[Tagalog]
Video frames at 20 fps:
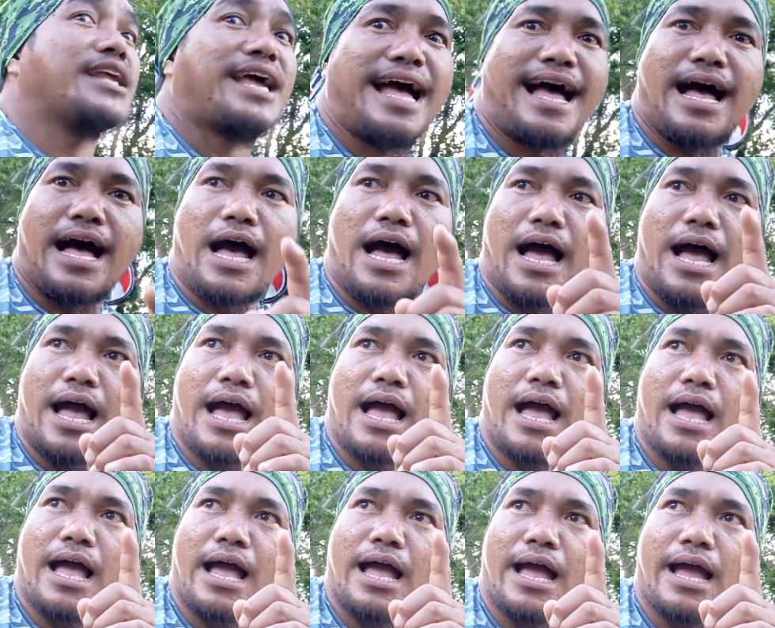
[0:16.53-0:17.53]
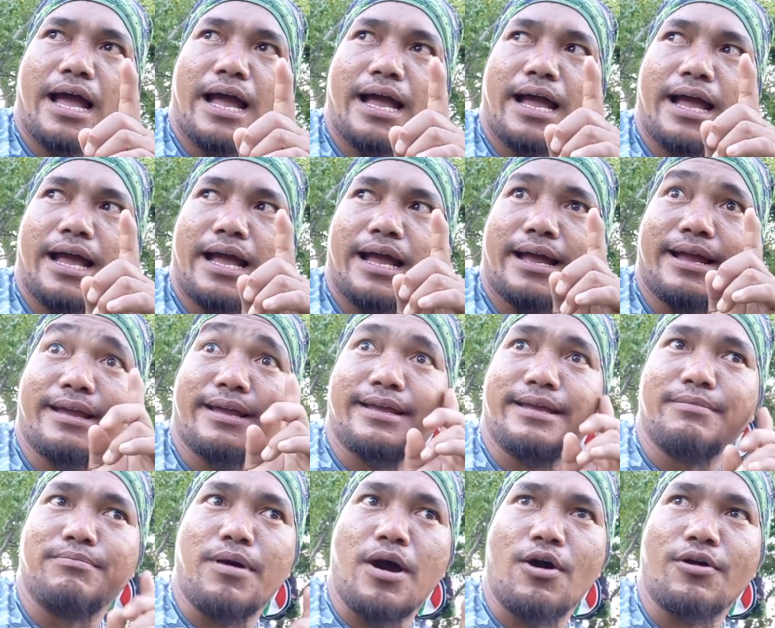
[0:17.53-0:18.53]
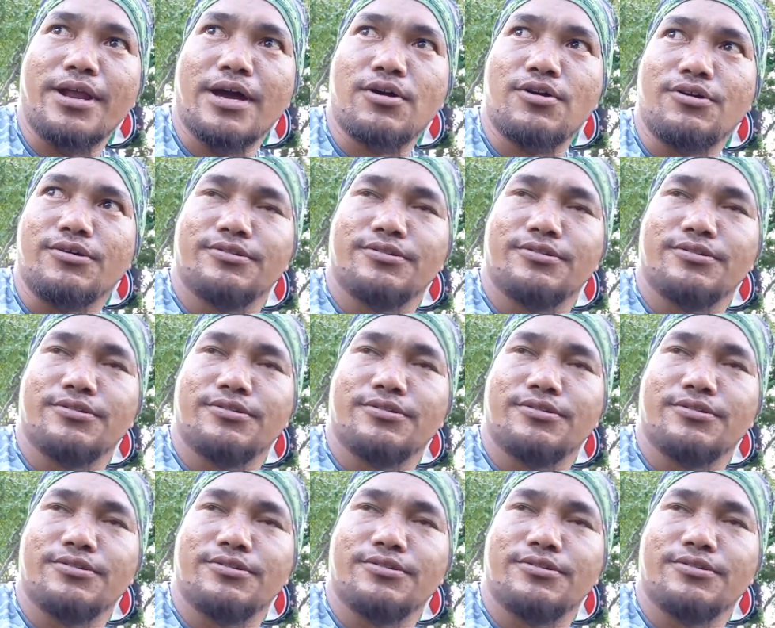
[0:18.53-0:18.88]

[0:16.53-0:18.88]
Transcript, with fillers: Ah. Kibaw na ko.